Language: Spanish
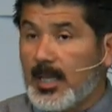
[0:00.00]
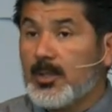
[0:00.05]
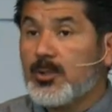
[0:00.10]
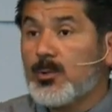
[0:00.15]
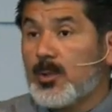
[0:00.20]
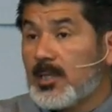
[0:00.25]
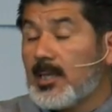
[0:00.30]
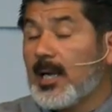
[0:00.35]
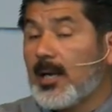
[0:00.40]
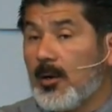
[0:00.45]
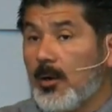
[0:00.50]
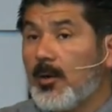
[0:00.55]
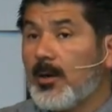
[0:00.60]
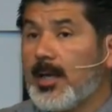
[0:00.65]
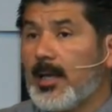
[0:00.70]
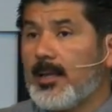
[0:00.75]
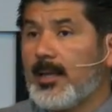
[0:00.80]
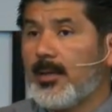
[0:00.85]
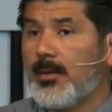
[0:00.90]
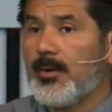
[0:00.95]
Esto es la
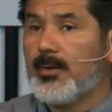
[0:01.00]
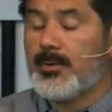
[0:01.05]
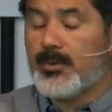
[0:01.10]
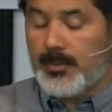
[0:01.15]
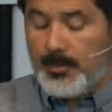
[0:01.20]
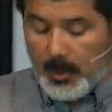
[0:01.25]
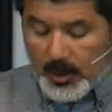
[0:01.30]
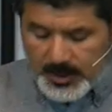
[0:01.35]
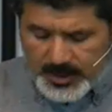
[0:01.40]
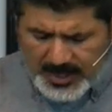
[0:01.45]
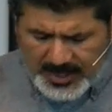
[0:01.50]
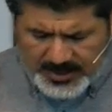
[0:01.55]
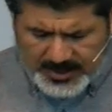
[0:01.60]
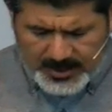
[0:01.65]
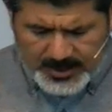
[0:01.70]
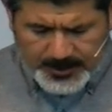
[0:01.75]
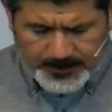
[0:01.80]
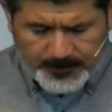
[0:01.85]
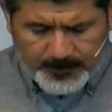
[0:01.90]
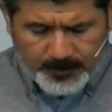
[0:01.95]
gloria de Dios.
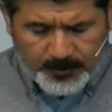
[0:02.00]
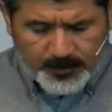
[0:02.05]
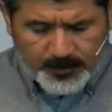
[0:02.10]
Moisés,